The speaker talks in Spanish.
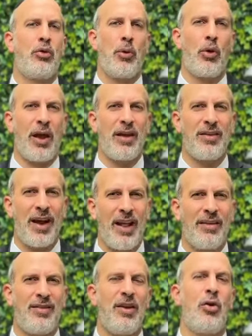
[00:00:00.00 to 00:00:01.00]
porque es
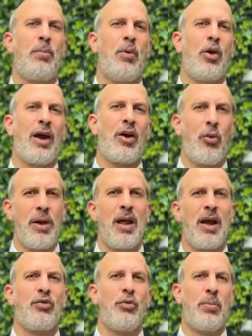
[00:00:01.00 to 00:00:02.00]
agradecido por la comida
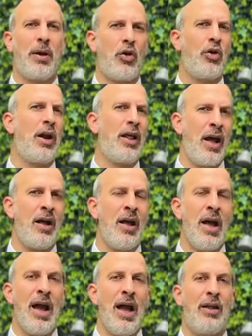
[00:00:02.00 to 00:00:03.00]
que su patrón le da.
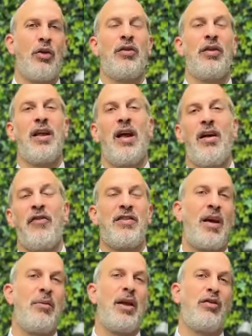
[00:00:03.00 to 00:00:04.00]
Entonces el Hafez
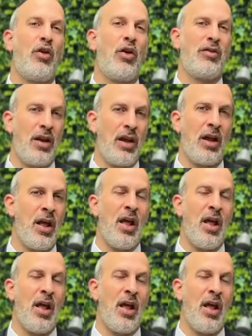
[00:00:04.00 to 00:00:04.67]
Haim le quiso decir,